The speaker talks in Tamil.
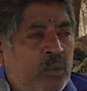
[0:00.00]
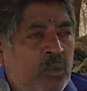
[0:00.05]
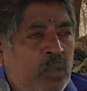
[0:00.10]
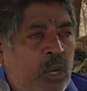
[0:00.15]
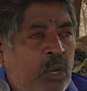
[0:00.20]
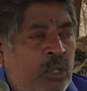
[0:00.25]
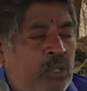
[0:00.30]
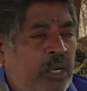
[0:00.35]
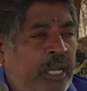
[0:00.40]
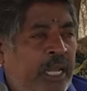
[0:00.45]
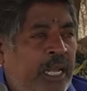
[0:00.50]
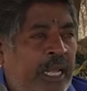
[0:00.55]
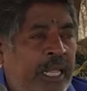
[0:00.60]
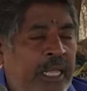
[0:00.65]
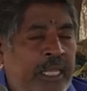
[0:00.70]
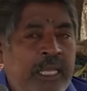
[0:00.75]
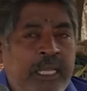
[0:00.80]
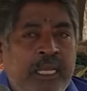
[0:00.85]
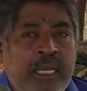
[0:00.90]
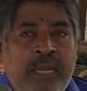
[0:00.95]
தூதரகத்துடையும்
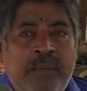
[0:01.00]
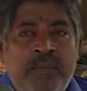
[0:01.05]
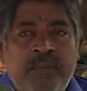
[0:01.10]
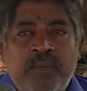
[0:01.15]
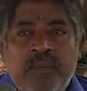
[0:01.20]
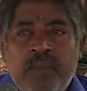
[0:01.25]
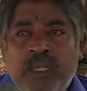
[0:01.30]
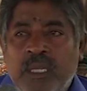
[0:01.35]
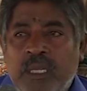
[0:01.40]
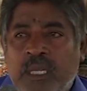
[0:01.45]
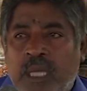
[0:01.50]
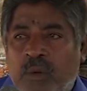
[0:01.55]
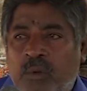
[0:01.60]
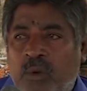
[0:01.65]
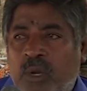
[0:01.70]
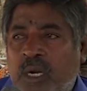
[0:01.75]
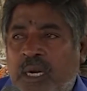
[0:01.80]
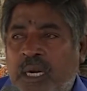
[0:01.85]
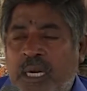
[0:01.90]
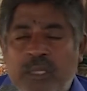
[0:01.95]
கதைச்சிருக்கிறோம்
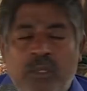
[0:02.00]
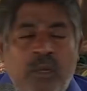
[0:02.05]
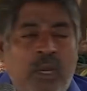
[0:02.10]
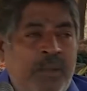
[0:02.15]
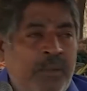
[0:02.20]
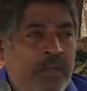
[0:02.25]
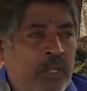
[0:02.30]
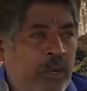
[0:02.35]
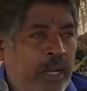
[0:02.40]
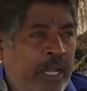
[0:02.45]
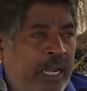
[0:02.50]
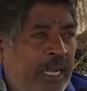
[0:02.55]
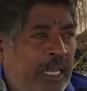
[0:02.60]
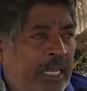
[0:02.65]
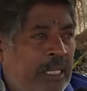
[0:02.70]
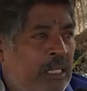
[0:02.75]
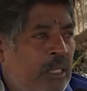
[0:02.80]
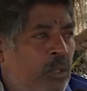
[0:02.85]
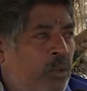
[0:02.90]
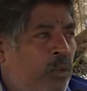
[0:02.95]
கௌரவ கடத்துறை அமைச்சருடன்
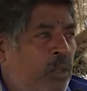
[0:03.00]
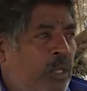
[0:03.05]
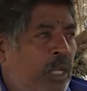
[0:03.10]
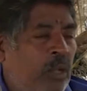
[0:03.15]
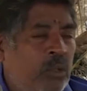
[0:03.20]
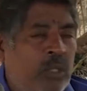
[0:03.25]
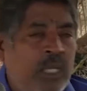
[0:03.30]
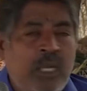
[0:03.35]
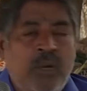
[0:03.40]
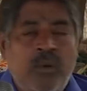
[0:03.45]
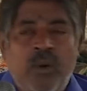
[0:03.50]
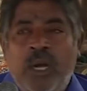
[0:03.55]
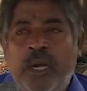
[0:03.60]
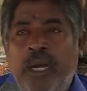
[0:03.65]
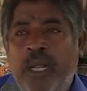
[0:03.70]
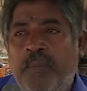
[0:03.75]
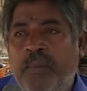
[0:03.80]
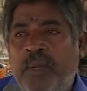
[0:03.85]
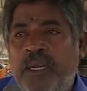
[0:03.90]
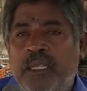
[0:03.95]
கதைச்சு இதுக்குரிய
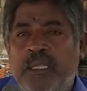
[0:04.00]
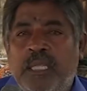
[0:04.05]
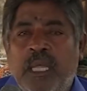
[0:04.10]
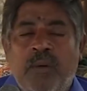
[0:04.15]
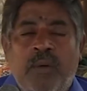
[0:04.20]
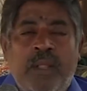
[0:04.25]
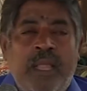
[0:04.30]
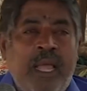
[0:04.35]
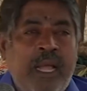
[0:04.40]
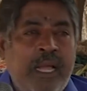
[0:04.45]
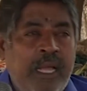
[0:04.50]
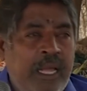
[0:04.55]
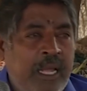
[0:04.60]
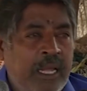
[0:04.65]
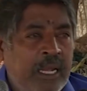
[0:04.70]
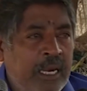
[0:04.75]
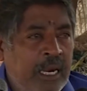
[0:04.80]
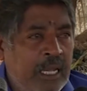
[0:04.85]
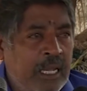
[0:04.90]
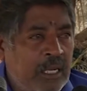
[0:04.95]
தீர்வுகளை பெற்றுத் தருவதாக
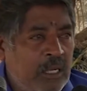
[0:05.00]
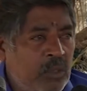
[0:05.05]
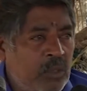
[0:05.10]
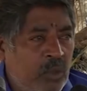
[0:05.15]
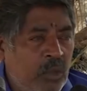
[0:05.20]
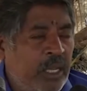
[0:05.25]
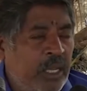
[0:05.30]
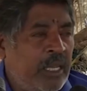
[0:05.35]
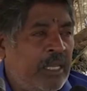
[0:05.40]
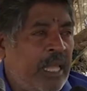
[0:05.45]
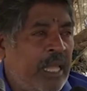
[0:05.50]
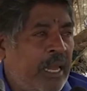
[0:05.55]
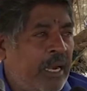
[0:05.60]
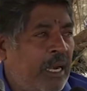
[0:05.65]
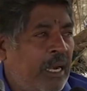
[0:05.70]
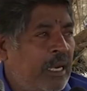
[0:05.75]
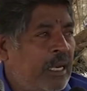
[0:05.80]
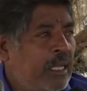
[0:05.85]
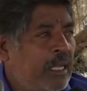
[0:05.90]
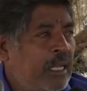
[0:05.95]
எங்களுக்கு
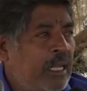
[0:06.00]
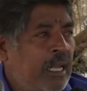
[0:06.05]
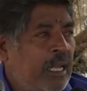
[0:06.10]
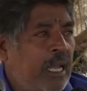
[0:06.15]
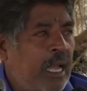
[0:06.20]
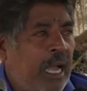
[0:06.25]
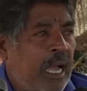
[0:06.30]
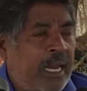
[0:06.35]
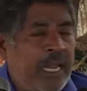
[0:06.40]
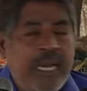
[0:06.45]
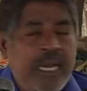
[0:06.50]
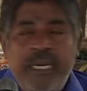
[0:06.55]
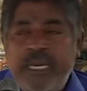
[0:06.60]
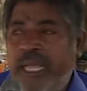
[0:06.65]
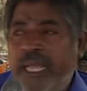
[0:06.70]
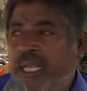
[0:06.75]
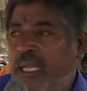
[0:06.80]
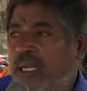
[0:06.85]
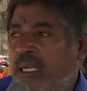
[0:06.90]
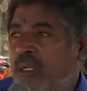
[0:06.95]
சொல்லியிருந்தார்கள் ஆனால்
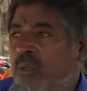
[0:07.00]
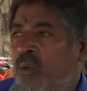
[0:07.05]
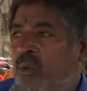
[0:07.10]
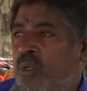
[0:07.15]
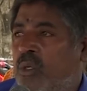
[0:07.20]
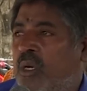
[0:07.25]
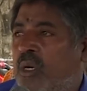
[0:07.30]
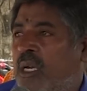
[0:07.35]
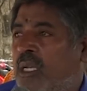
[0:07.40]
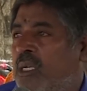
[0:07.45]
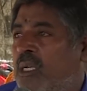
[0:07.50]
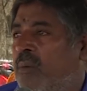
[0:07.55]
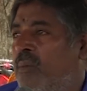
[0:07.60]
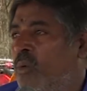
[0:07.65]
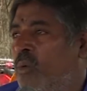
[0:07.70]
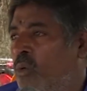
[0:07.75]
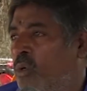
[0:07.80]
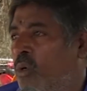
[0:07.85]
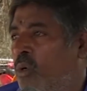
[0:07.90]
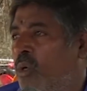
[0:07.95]
இன்றைக்கு நூற்றுக்கணக்கு
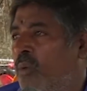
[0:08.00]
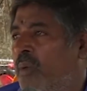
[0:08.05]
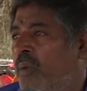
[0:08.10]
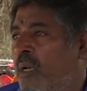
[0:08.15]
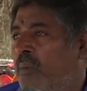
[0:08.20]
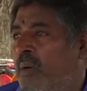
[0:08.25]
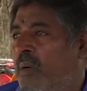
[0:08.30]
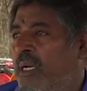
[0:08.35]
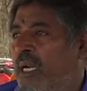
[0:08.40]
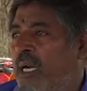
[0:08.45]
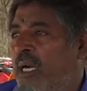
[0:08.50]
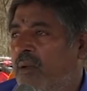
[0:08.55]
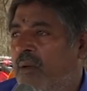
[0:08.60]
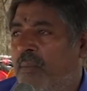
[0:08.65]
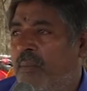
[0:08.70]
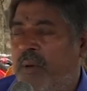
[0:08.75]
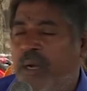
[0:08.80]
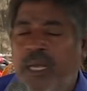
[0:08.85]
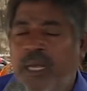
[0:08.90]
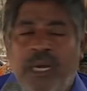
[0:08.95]
நூற்றுக்கும் மேற்பட்ட இழுவ
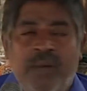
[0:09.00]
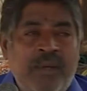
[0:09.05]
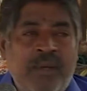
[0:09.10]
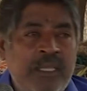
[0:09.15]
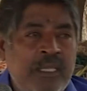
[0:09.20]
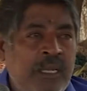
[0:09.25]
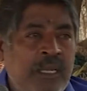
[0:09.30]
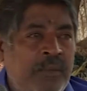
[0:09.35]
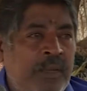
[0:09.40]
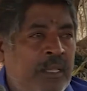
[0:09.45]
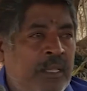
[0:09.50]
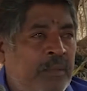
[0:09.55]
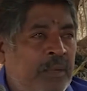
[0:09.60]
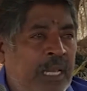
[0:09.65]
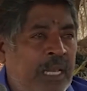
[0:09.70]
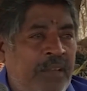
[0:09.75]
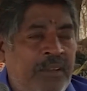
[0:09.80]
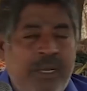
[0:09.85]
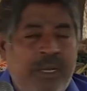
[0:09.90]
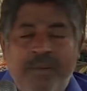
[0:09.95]
படகுகள் வந்து எமது
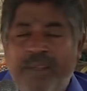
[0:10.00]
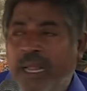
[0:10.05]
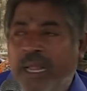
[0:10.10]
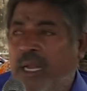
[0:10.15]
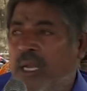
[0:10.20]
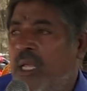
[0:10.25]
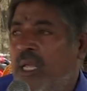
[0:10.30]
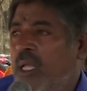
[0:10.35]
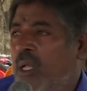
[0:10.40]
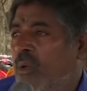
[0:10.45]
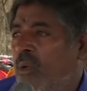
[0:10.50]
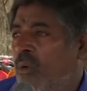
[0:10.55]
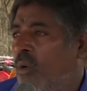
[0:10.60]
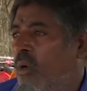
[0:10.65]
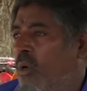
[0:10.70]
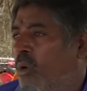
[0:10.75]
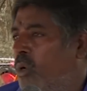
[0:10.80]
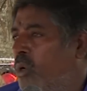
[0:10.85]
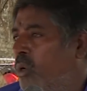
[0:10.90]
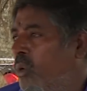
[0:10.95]
மீனவற்ற
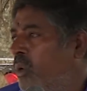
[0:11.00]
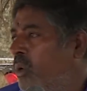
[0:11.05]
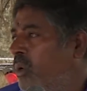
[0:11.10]
வேலைகள்